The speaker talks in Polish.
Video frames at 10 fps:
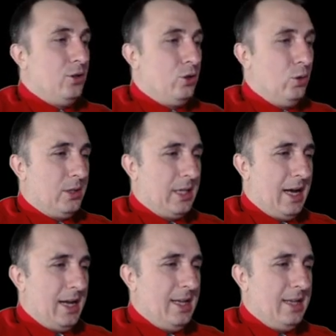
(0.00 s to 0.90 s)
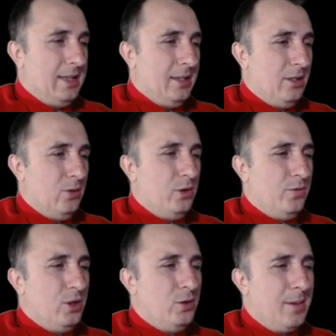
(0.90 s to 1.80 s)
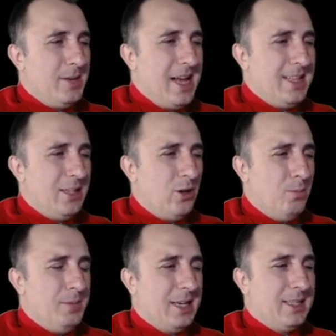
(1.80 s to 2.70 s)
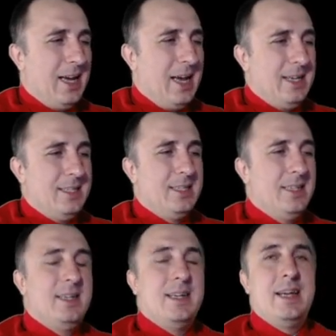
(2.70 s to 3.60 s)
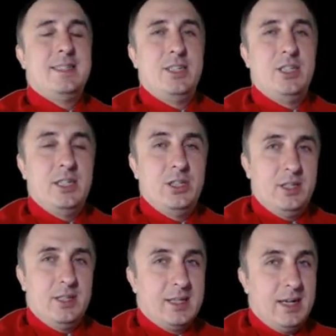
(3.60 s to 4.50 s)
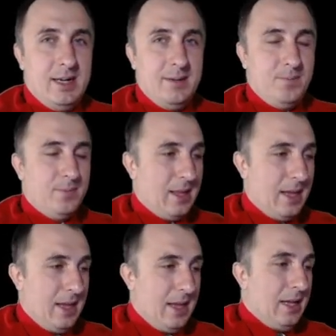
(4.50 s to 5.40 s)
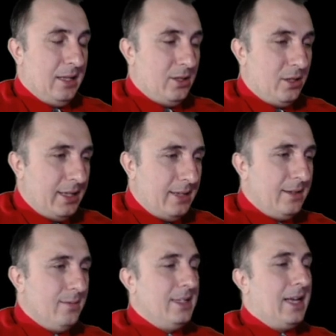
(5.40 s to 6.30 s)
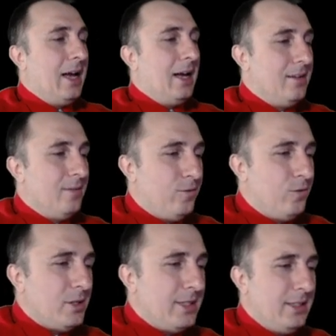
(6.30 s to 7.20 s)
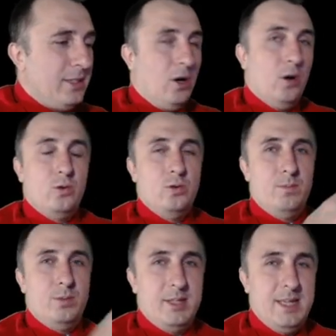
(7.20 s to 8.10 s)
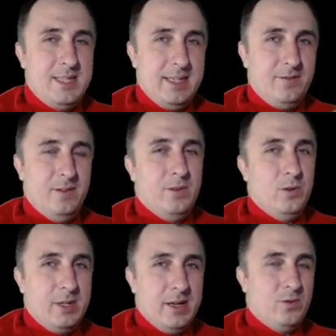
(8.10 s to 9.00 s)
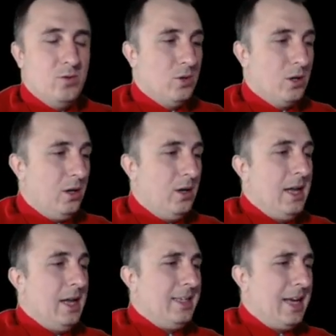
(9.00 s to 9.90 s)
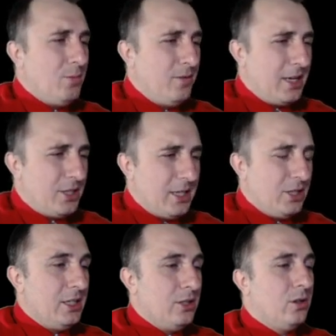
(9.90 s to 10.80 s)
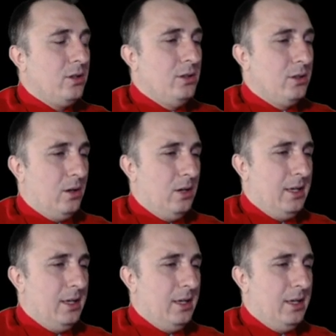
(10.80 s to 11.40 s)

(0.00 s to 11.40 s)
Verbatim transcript: Tutaj utworzyłem jeden obiekt S klasy śnieżynka, no i ja w funkcji draw, którą processing wywołuje w kółko, ja mówię śnieżynko draw.